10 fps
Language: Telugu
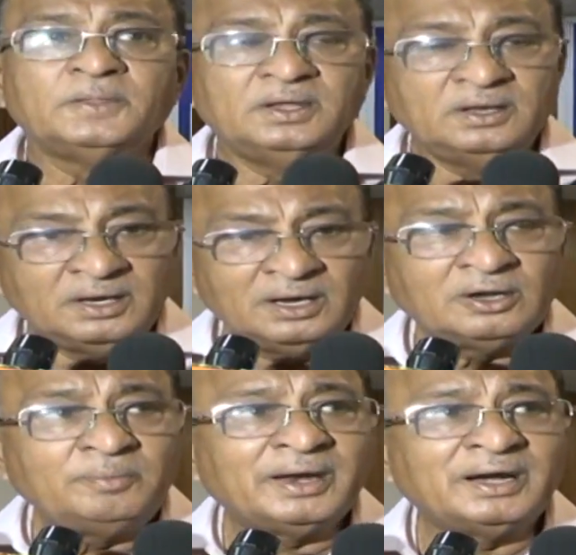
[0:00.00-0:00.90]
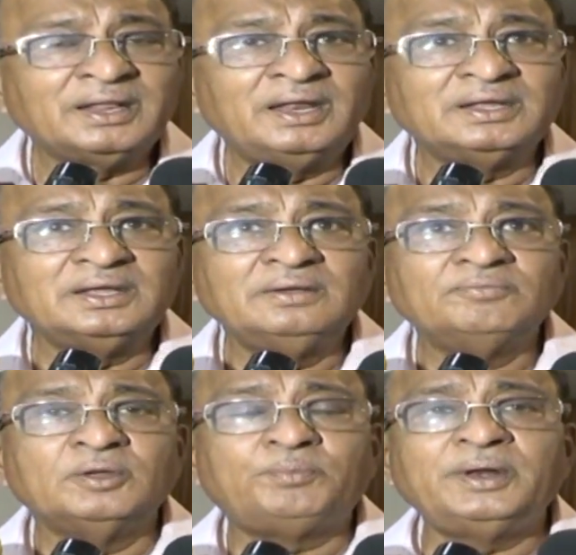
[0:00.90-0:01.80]
ఈ రేట్లు పెరగటానికి
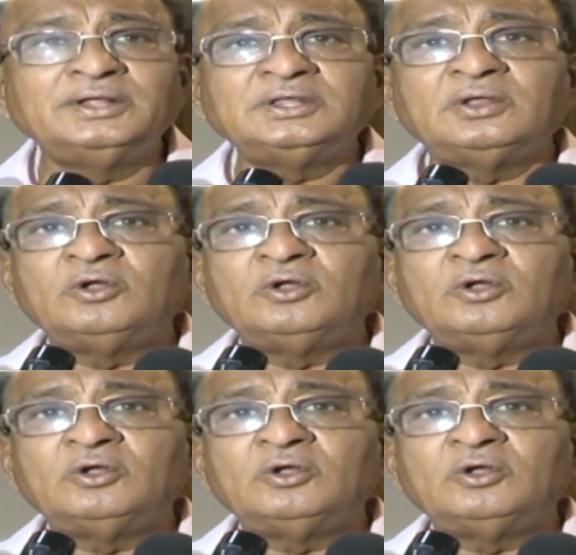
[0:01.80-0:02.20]
ఎప్పుడైతే